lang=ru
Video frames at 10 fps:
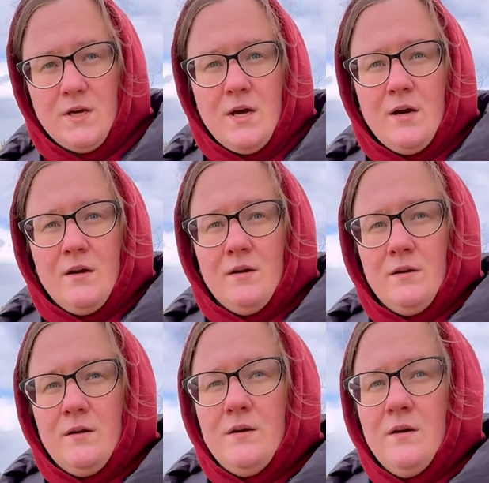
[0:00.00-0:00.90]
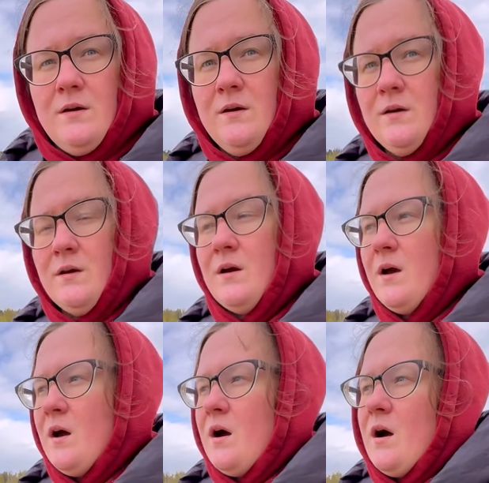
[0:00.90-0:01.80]
А на чем
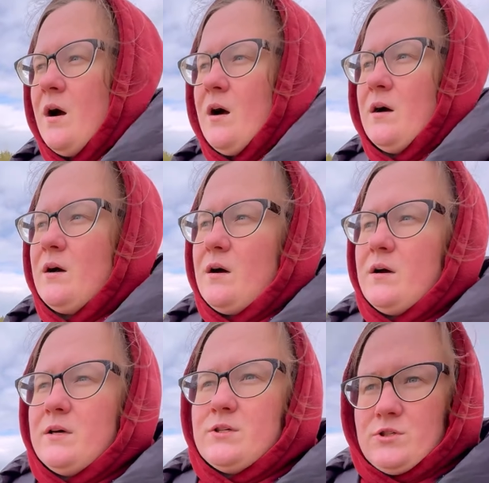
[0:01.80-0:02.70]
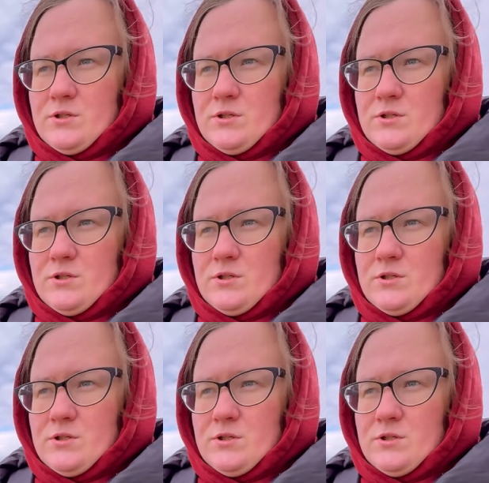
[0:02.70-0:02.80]
зарабатывать-то? А,